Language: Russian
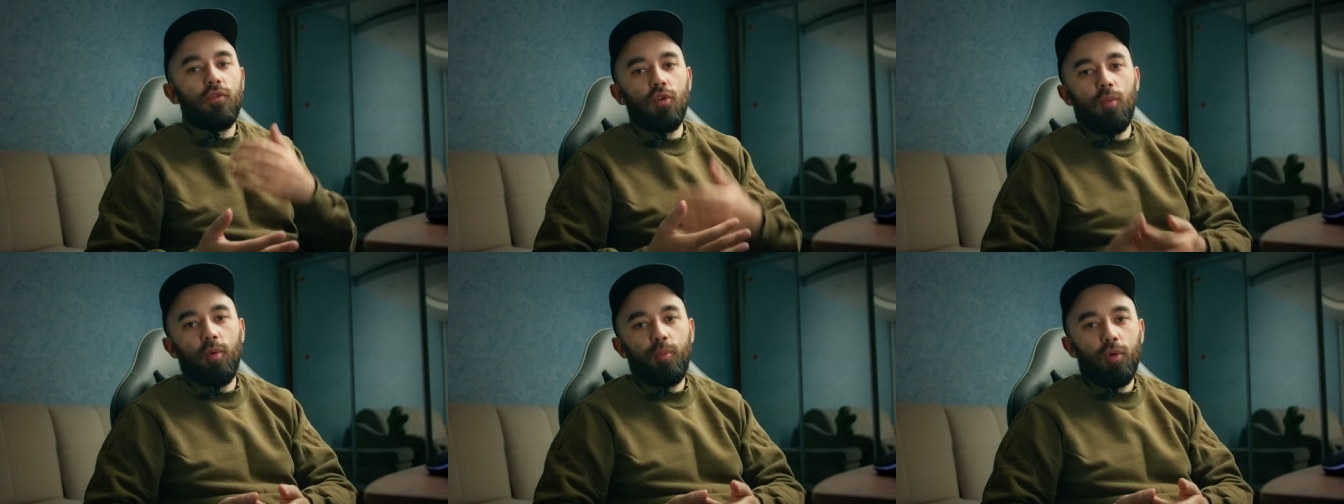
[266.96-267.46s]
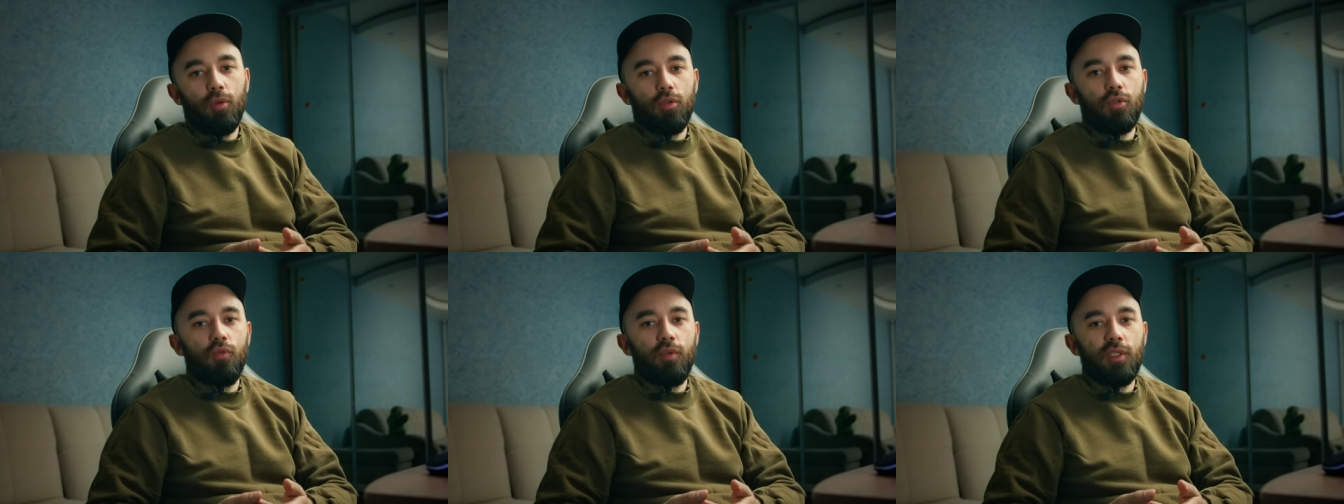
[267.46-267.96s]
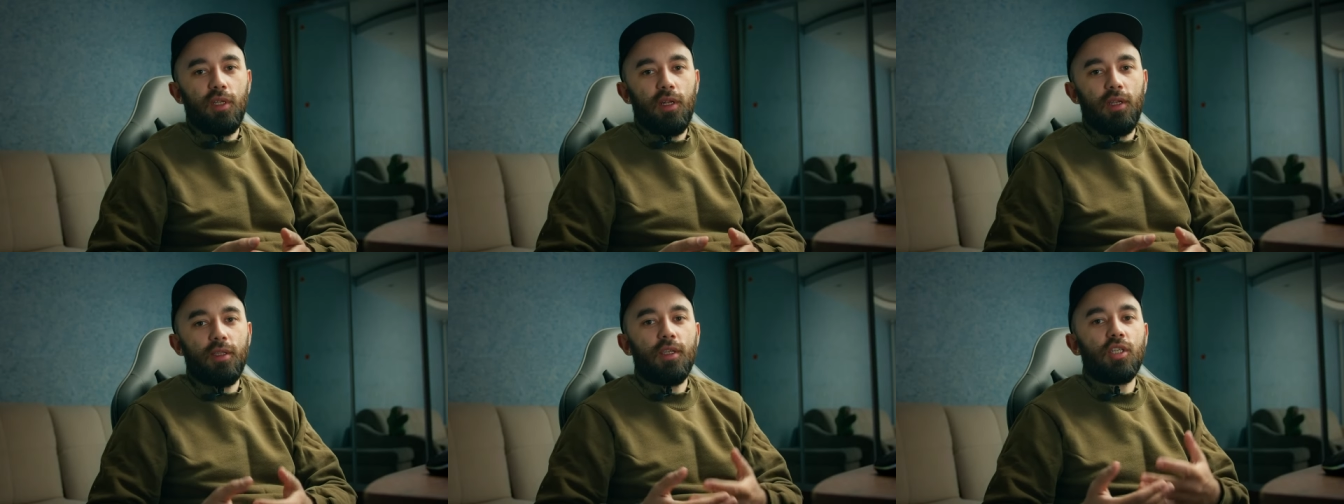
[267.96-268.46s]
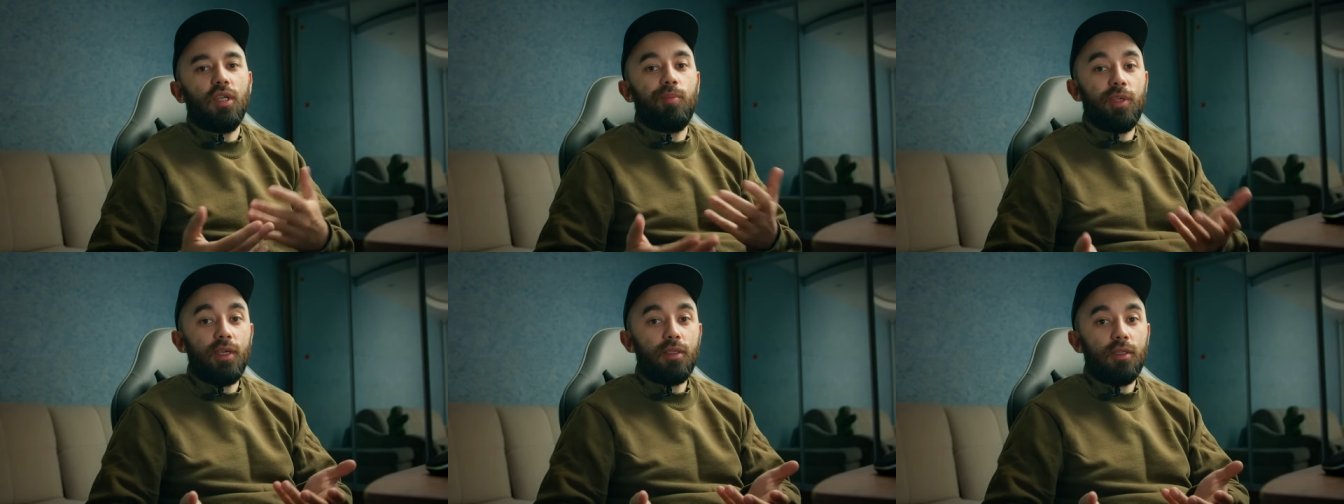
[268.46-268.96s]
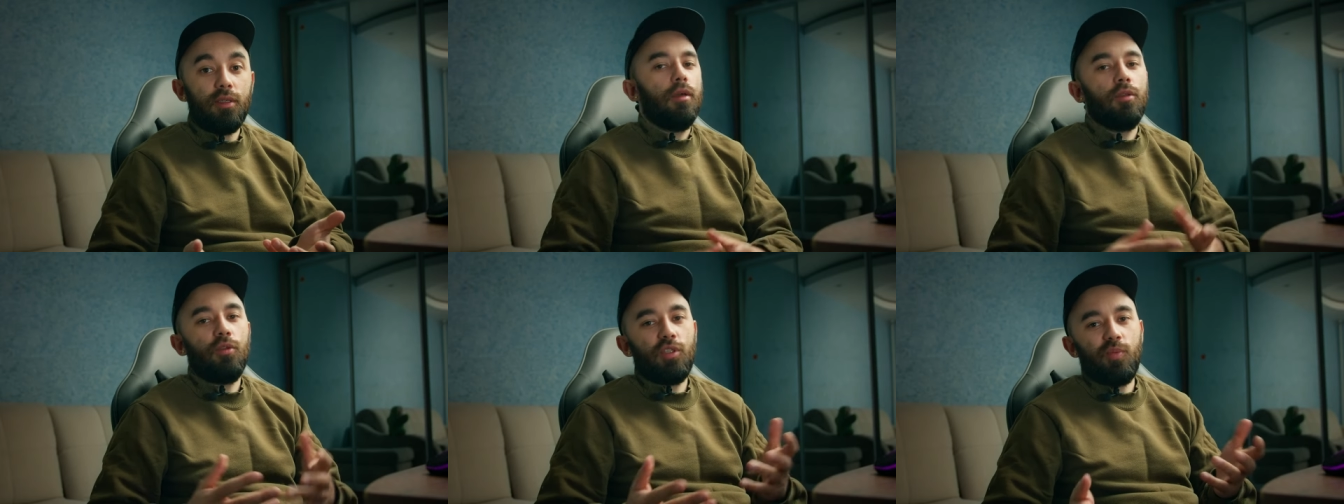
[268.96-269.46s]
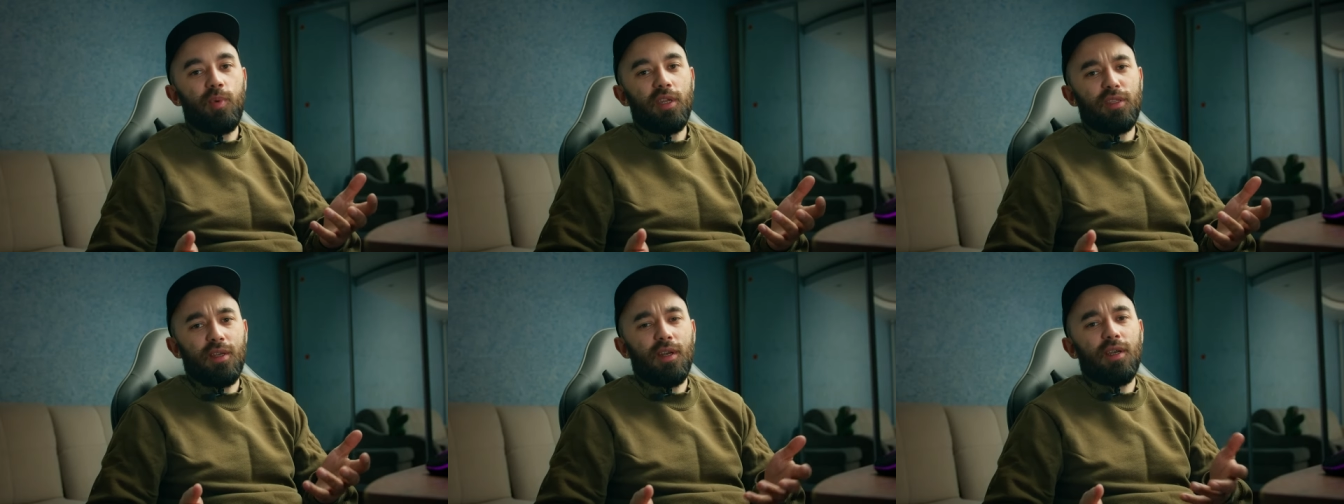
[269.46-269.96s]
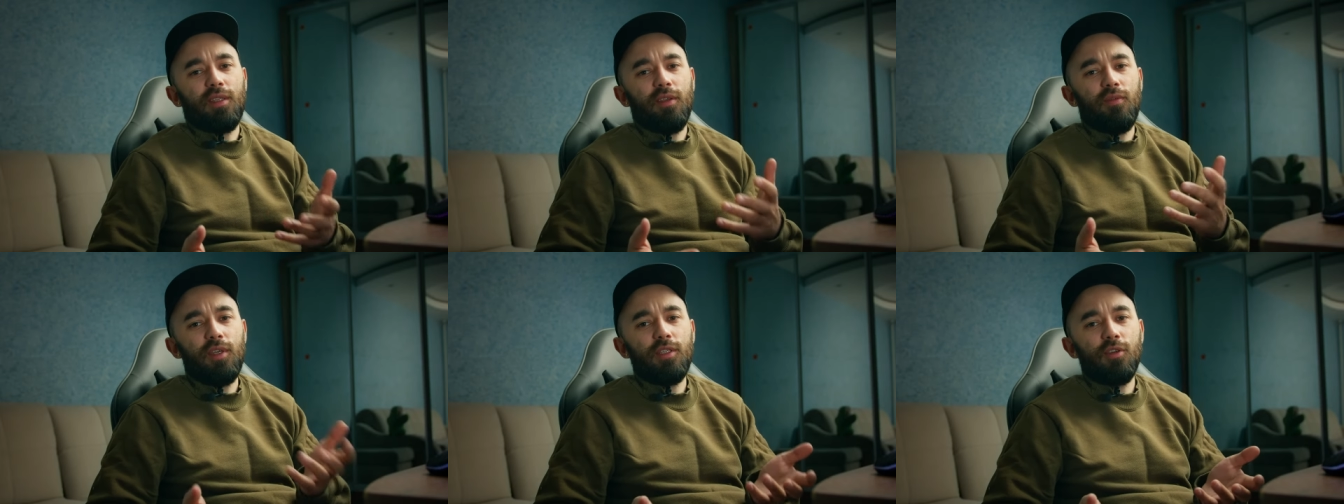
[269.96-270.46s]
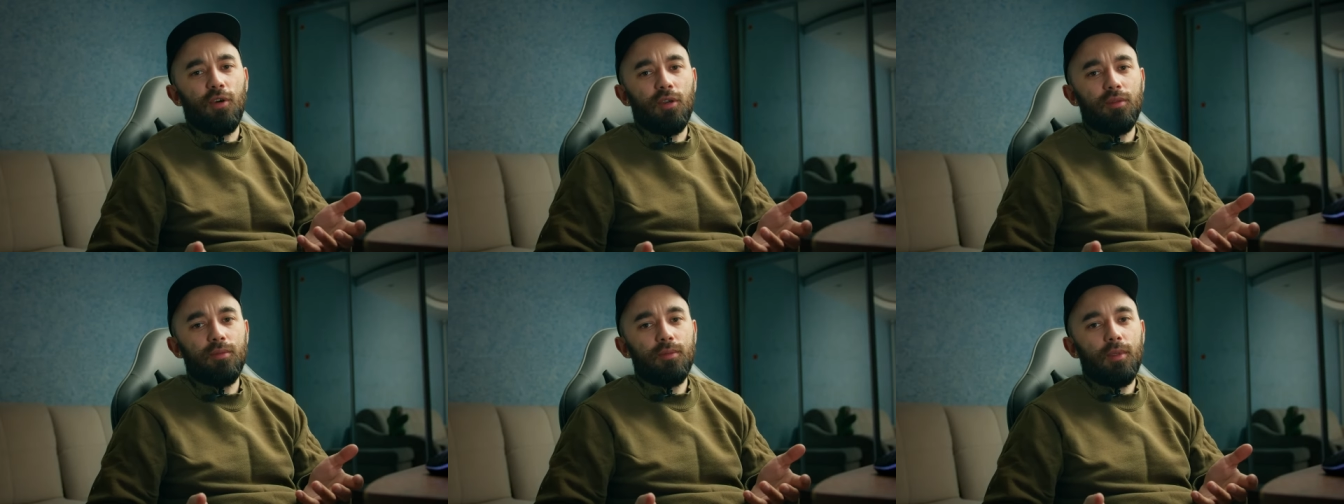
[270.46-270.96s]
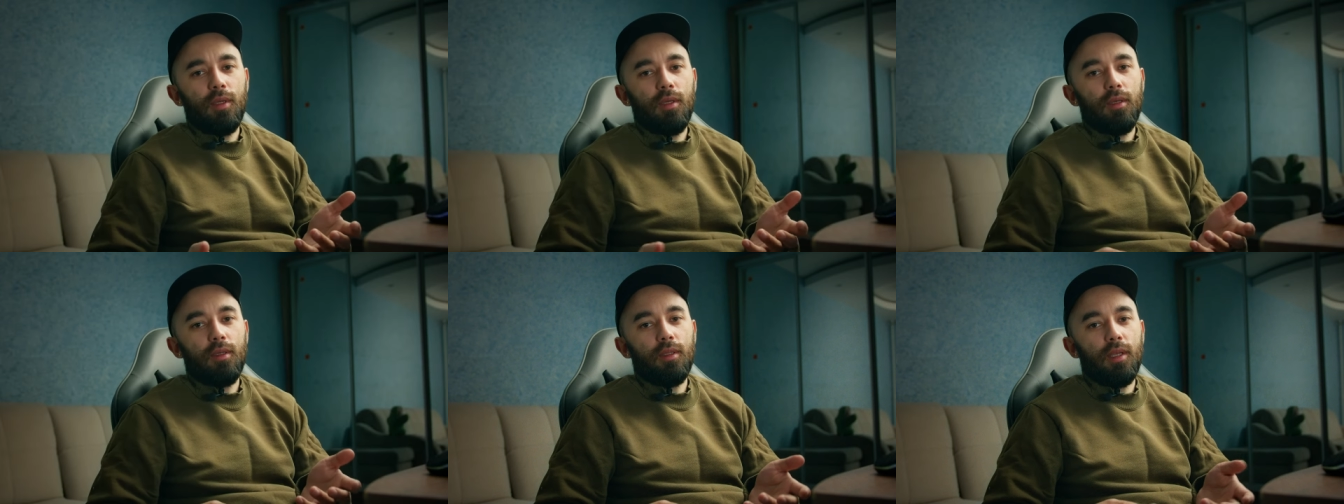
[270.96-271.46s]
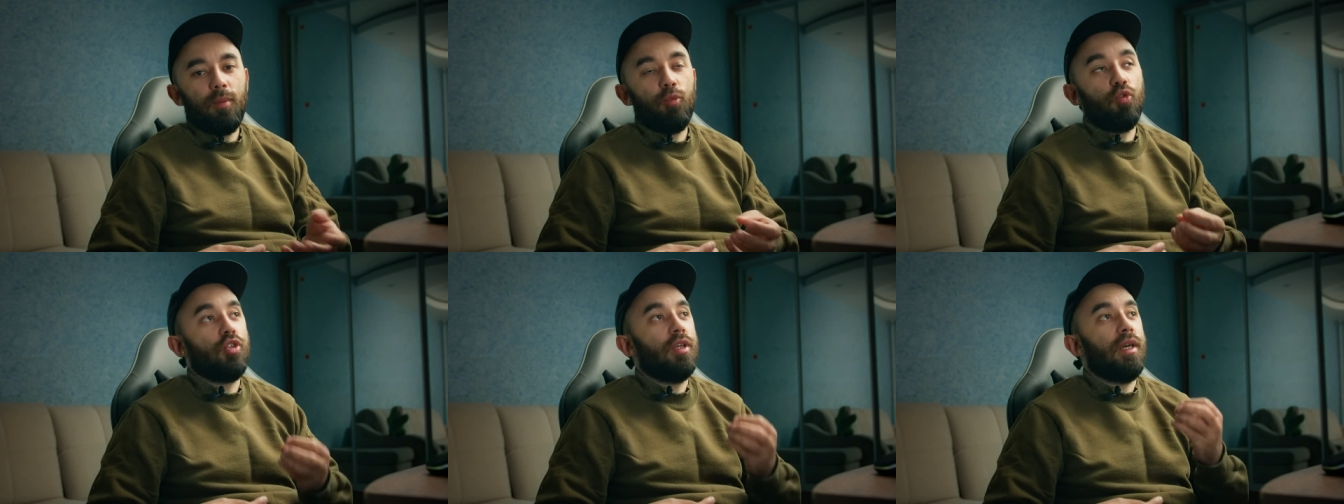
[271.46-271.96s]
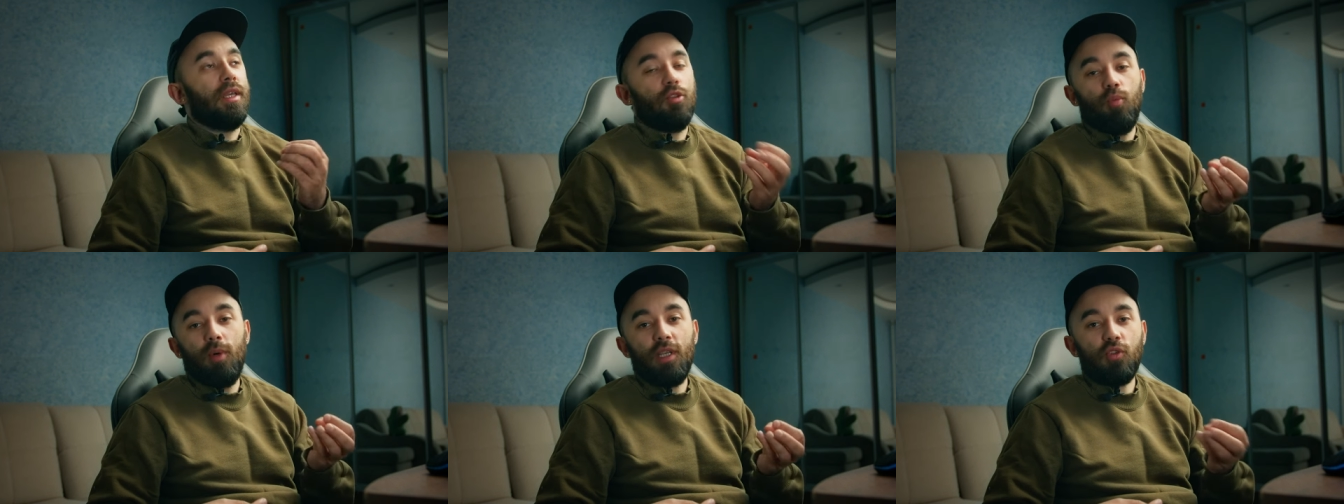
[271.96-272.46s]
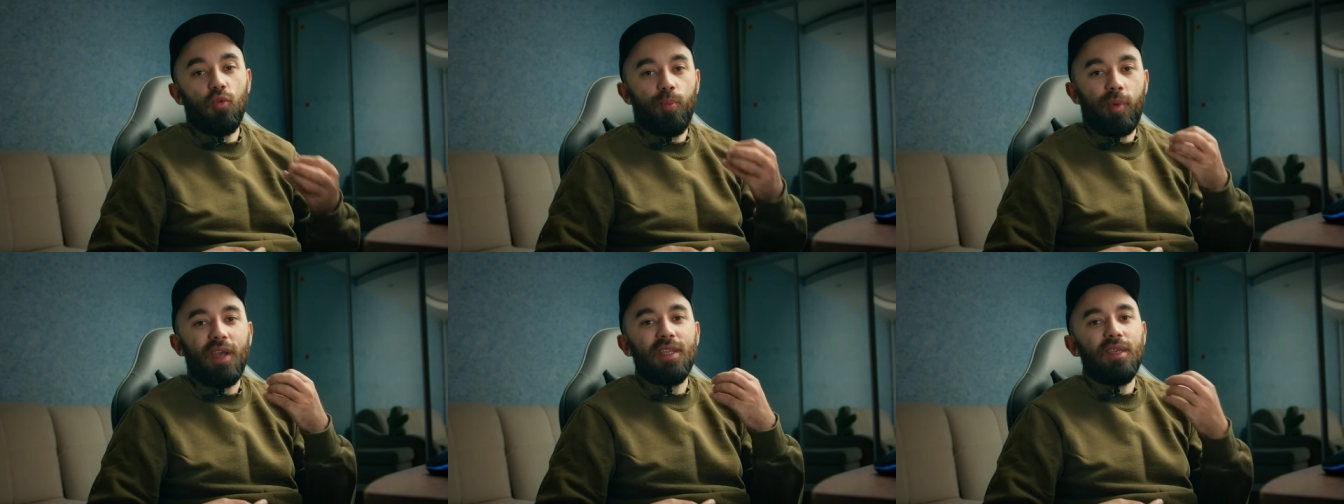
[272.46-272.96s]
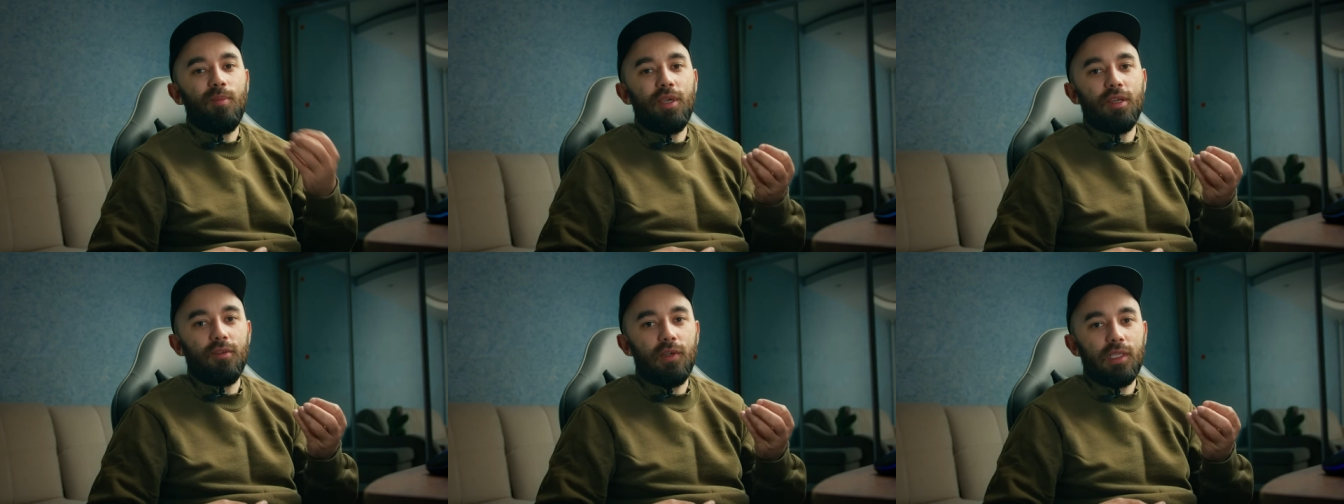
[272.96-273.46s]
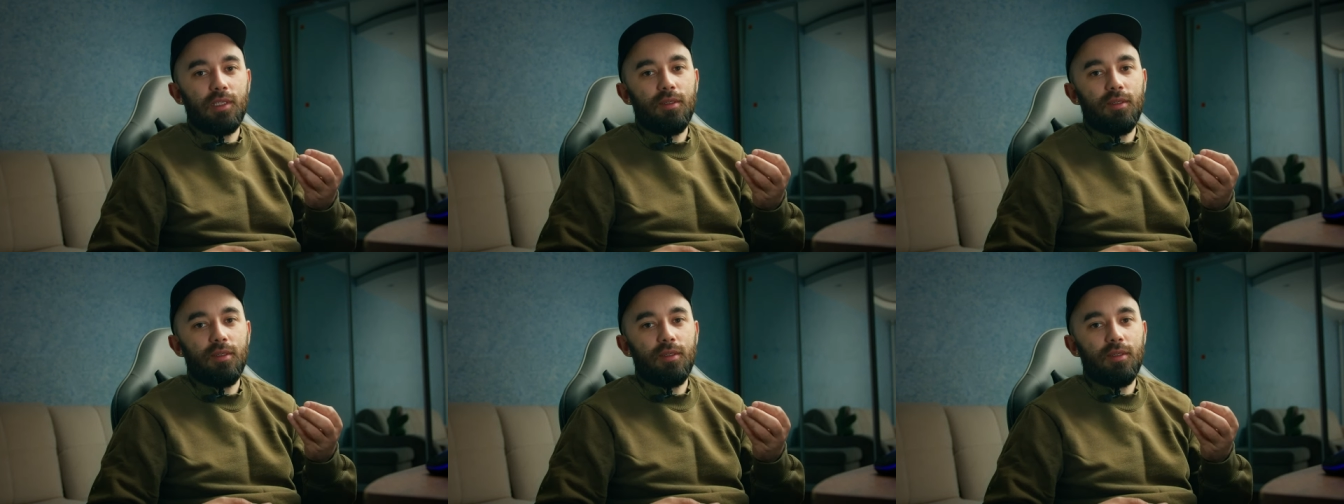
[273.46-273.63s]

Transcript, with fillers: Все, мы полностью выделили наш объект, но теперь, так как это видео, нам нужно эту маску проанимировать.